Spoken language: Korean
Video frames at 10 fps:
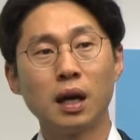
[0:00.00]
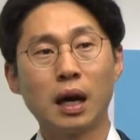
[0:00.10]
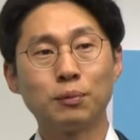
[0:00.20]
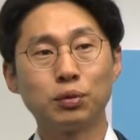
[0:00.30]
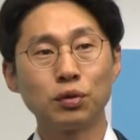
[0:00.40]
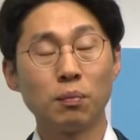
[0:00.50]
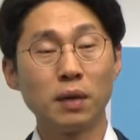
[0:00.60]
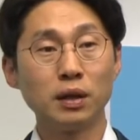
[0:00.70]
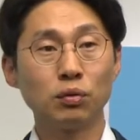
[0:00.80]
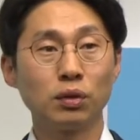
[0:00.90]
앞으로
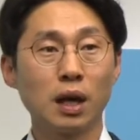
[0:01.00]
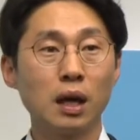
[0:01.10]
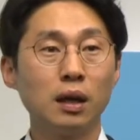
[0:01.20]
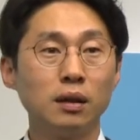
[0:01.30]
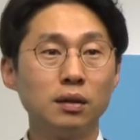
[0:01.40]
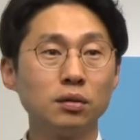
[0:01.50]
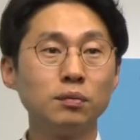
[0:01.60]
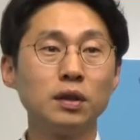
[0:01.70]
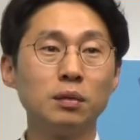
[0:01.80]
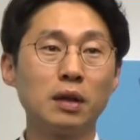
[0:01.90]
전망이 좋다 이런
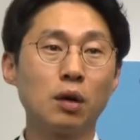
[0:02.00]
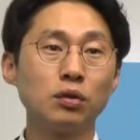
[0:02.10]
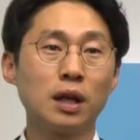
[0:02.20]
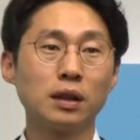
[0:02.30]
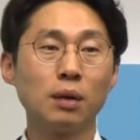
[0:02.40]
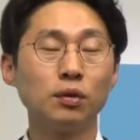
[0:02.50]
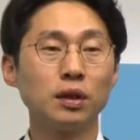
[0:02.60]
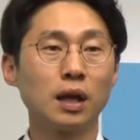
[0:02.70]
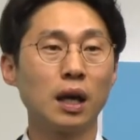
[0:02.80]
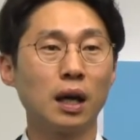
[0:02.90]
움직임이 나오지 않다
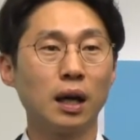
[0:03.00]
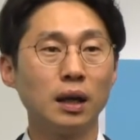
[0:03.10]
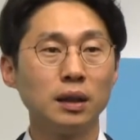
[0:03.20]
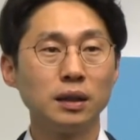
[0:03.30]
보니까 음.